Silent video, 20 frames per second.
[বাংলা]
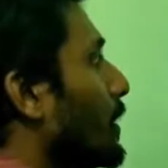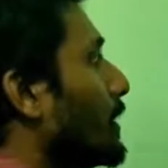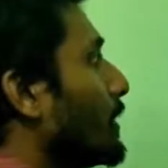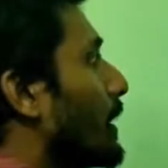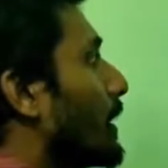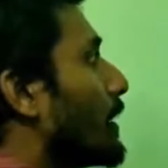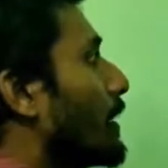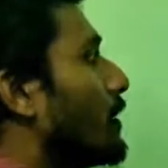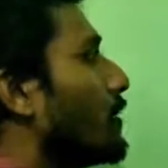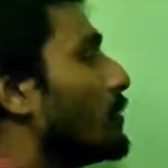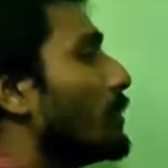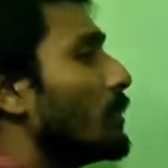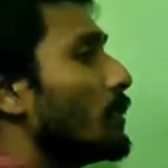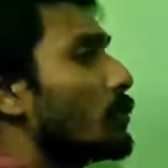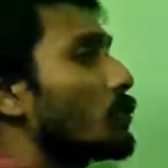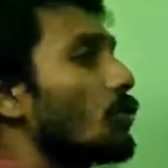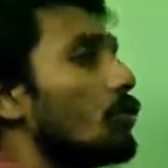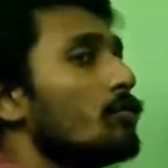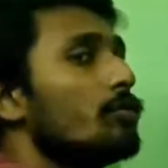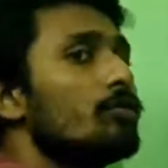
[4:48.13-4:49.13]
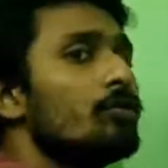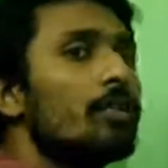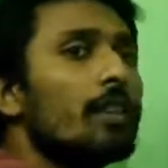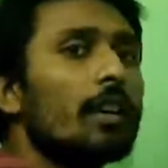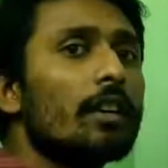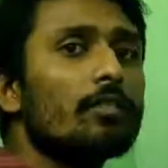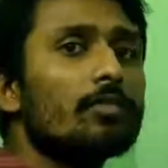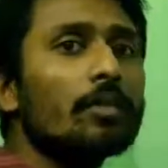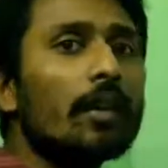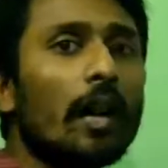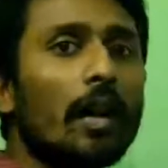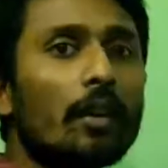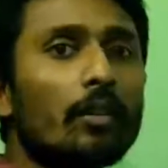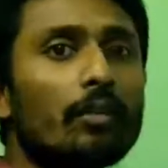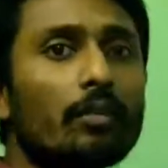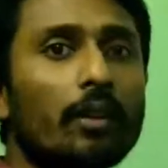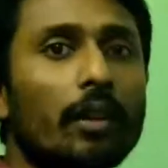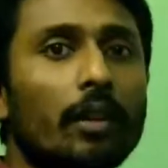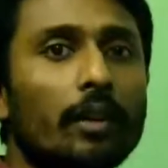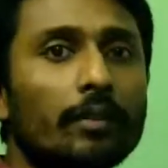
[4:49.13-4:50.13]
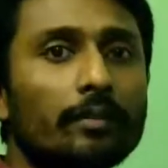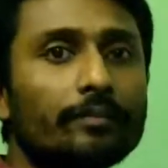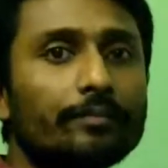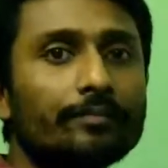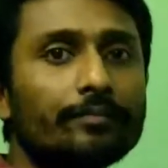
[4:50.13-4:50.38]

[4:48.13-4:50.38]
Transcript: ফলে তার কি হয়েছে সঞ্চয় আর কিছু থাকলো না